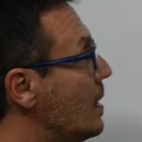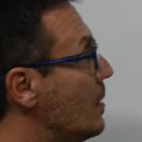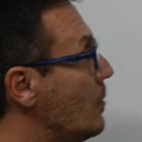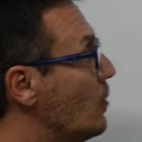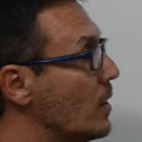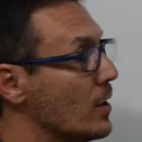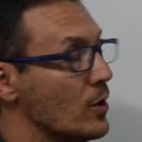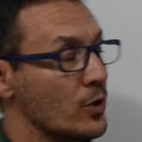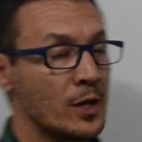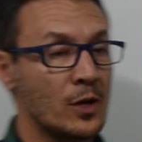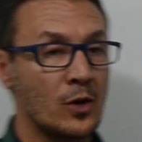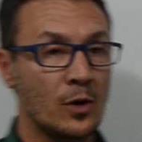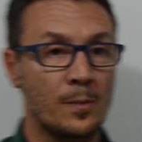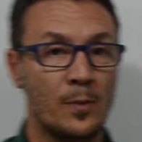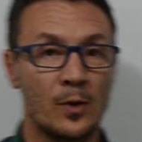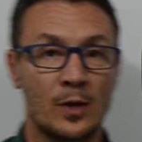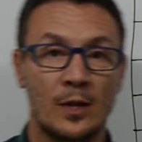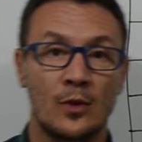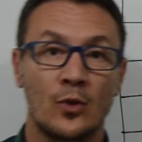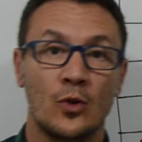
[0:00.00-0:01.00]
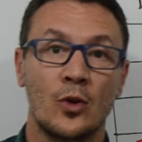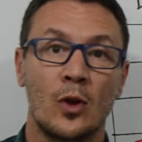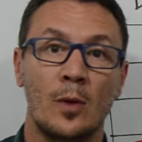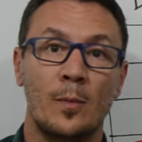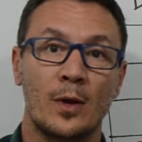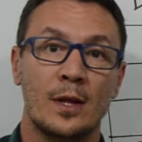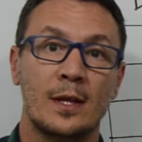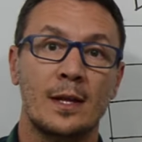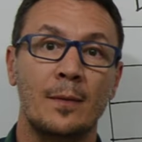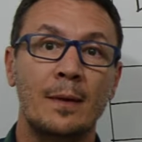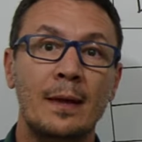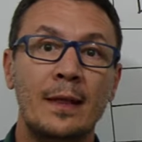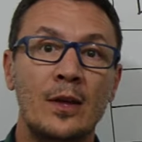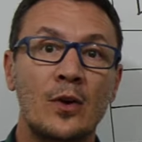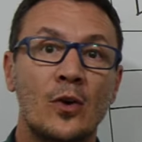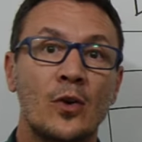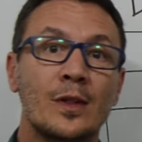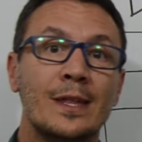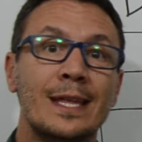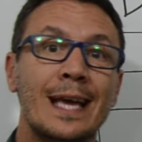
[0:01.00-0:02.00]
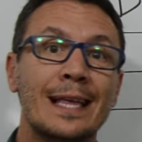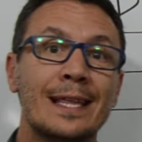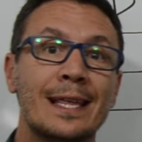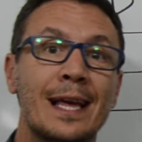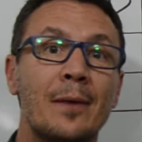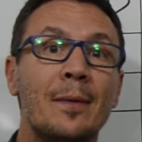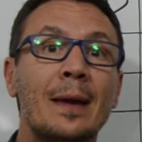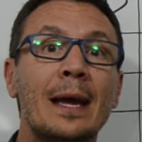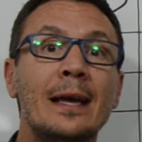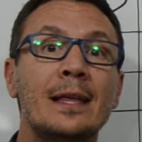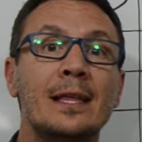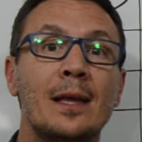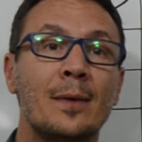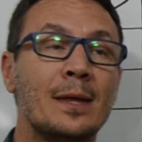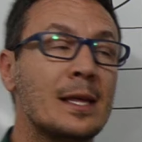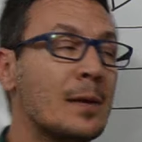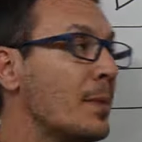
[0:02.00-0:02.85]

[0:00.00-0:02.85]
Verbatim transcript: Bueno chicos, pues esto es todo por este vídeo. Ya sabéis, ya habéis